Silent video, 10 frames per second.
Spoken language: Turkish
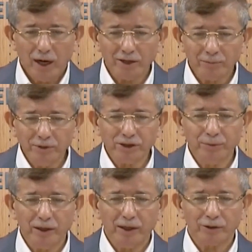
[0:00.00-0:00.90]

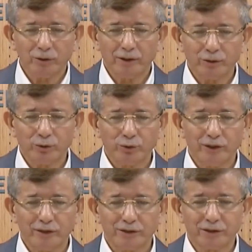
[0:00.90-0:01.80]
60 milyar doları
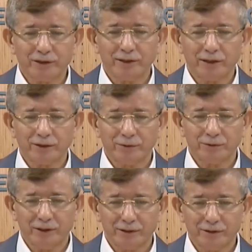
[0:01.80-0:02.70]
Türkiye'de çıkan
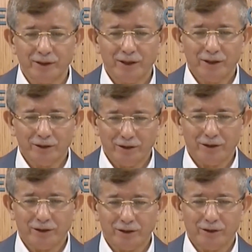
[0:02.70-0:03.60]
yatırımcıların e,
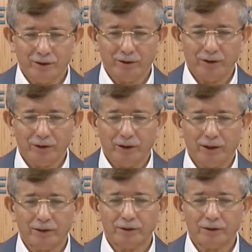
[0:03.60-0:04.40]
e,